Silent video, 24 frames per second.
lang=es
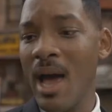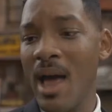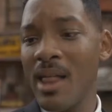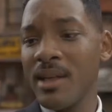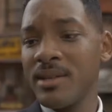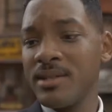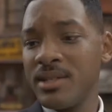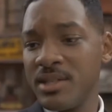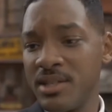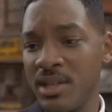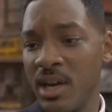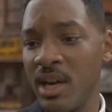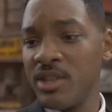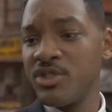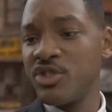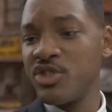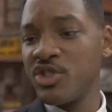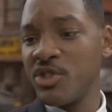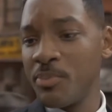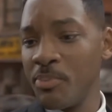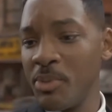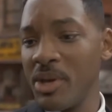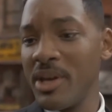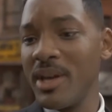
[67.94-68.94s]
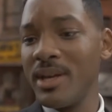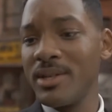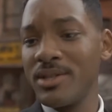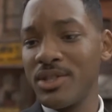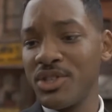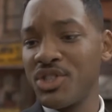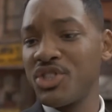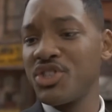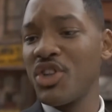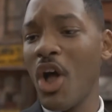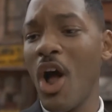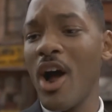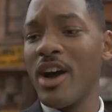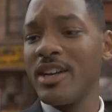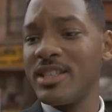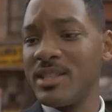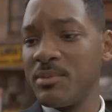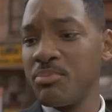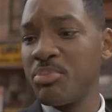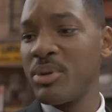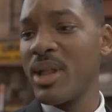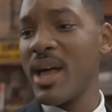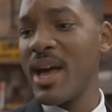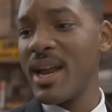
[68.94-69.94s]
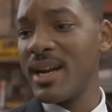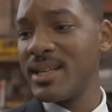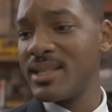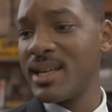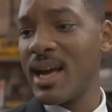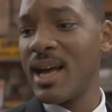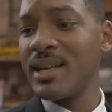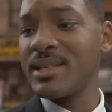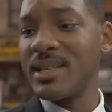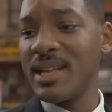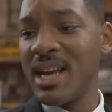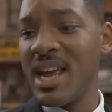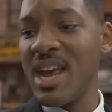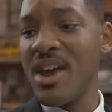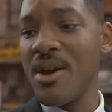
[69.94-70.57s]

Una galaxia tiene cientos de millones de planetas y